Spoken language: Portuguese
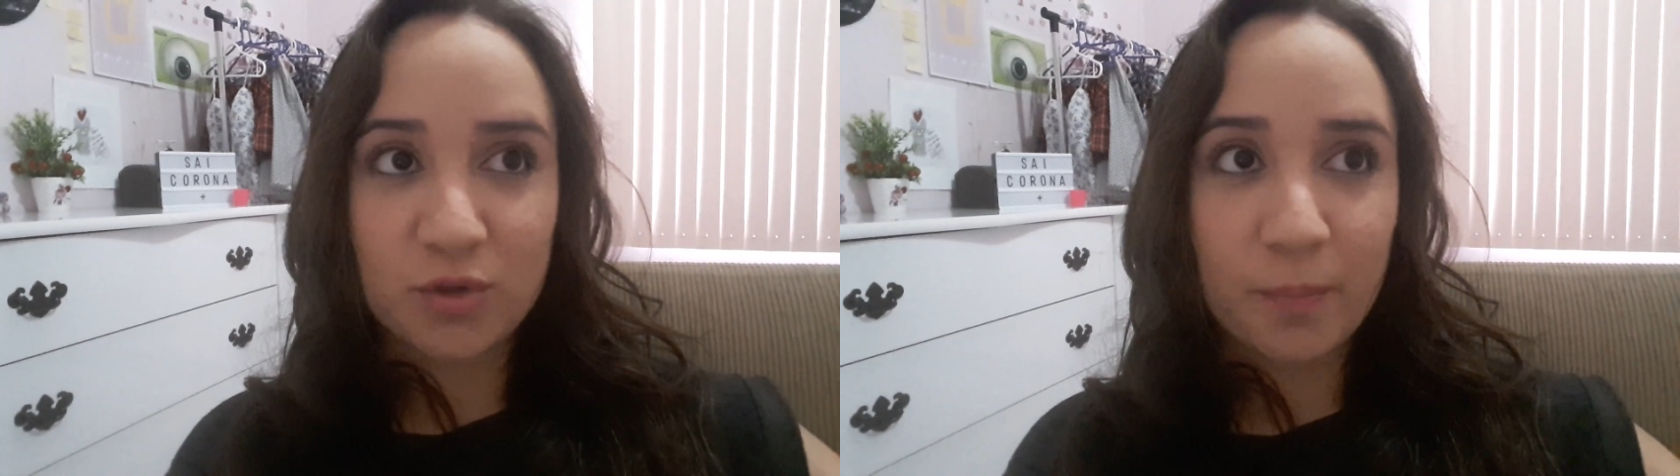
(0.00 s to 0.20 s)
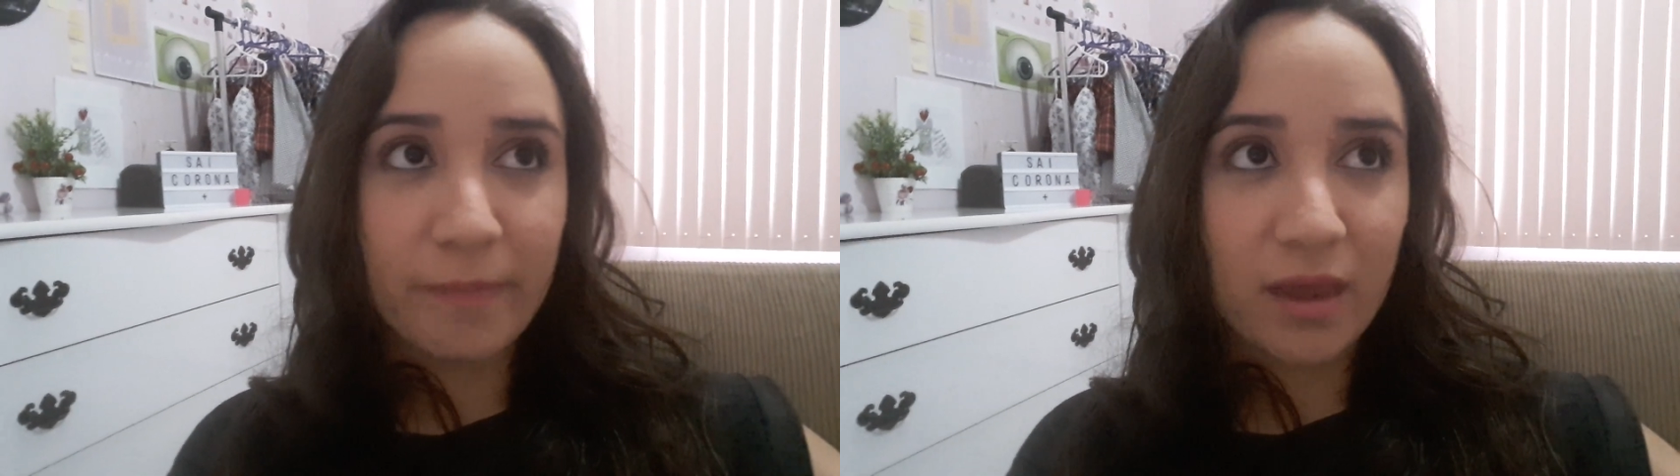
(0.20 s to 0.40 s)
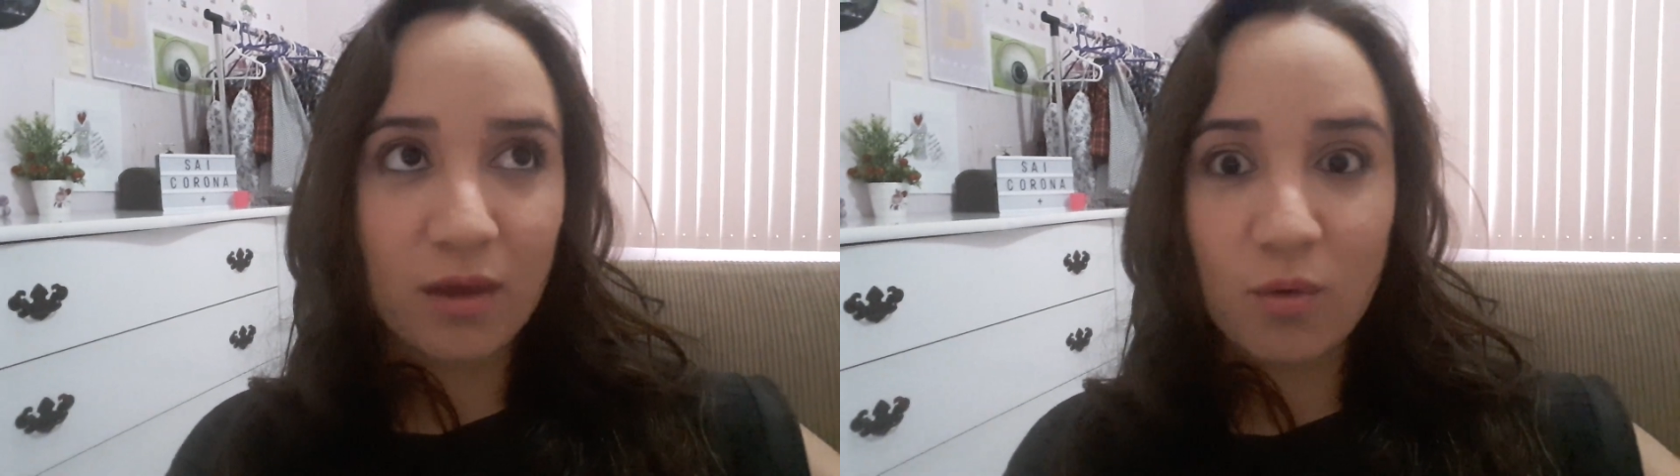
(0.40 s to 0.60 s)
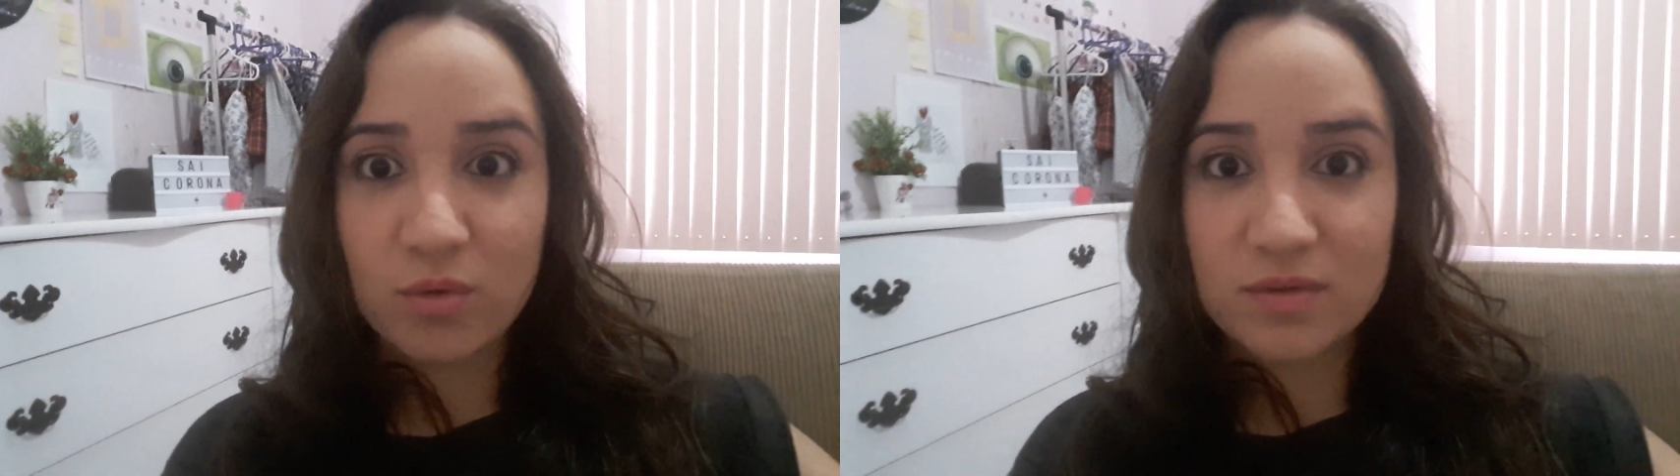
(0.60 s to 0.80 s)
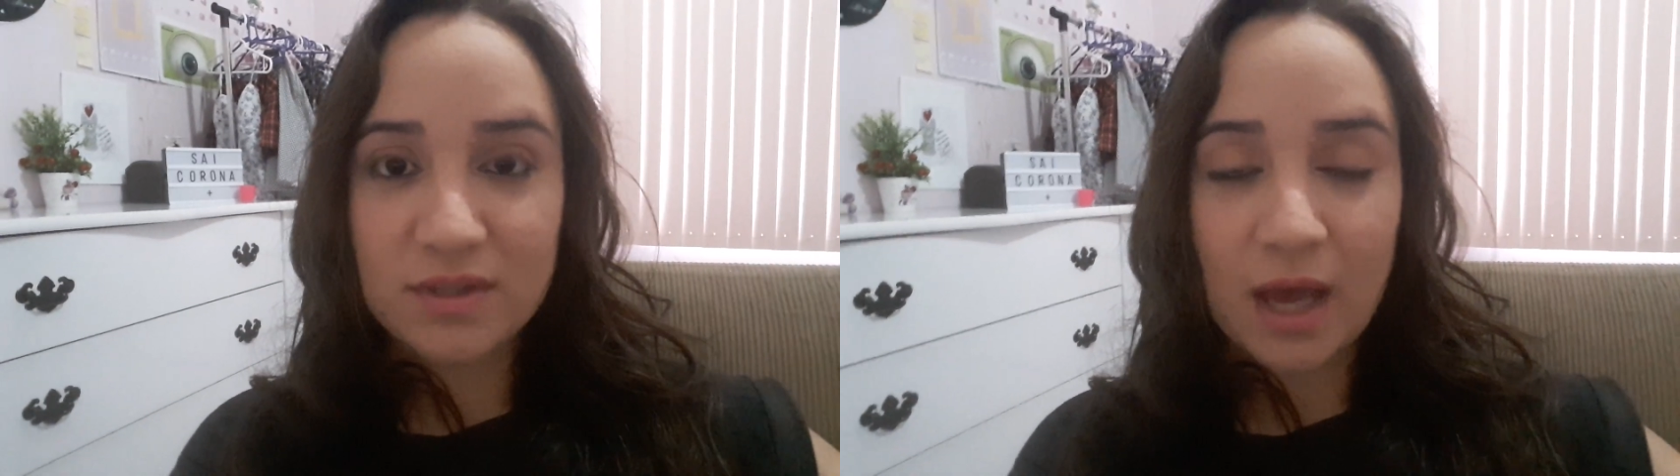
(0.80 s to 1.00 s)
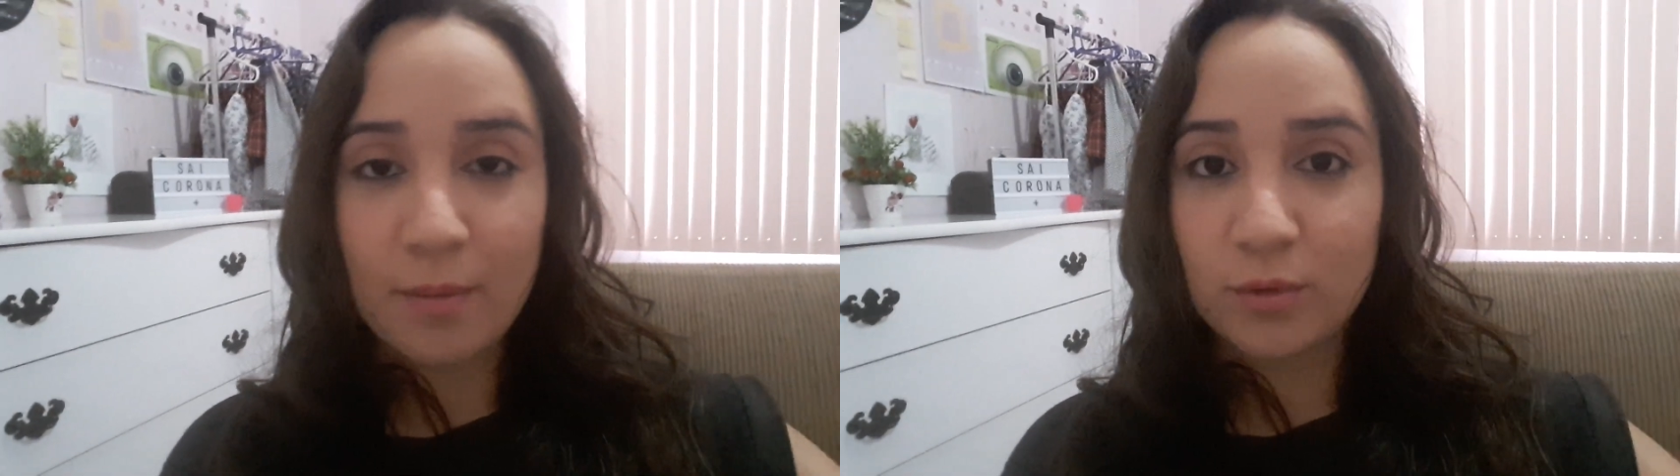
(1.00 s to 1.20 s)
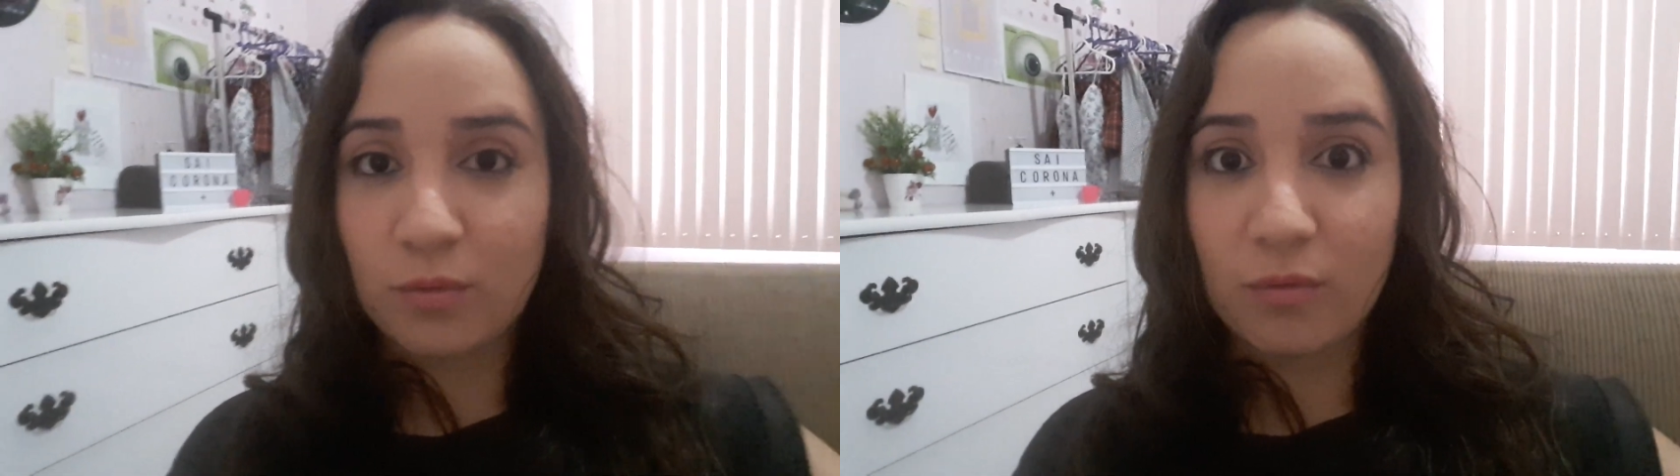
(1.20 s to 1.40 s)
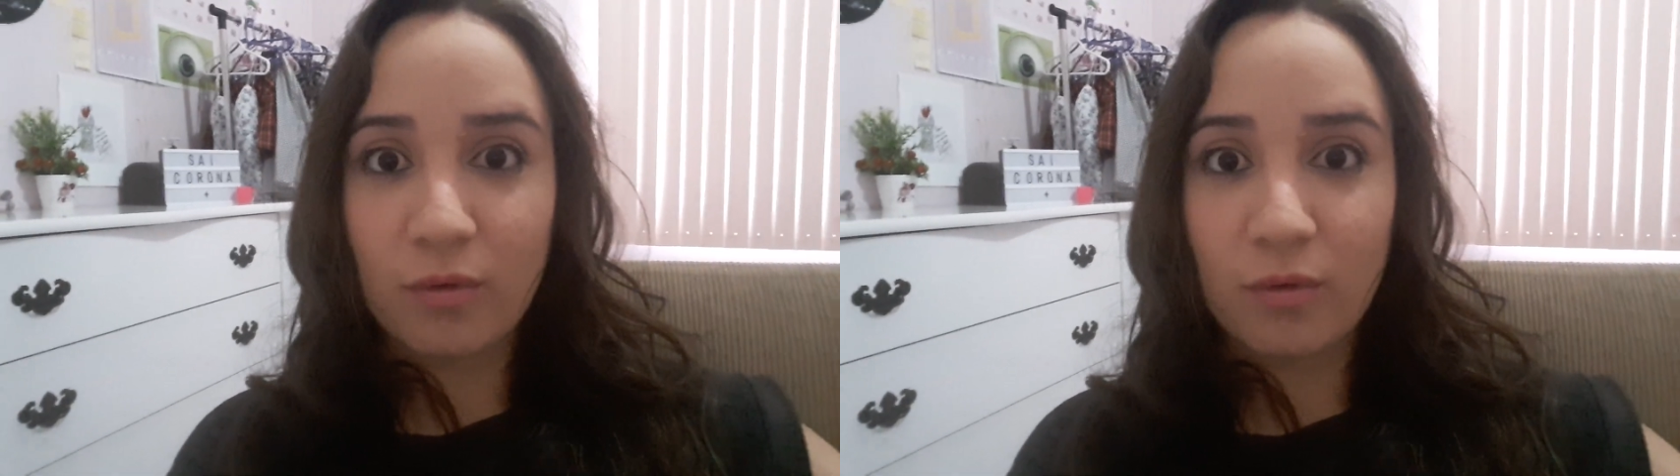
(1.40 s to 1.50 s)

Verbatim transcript: domingo, sábado,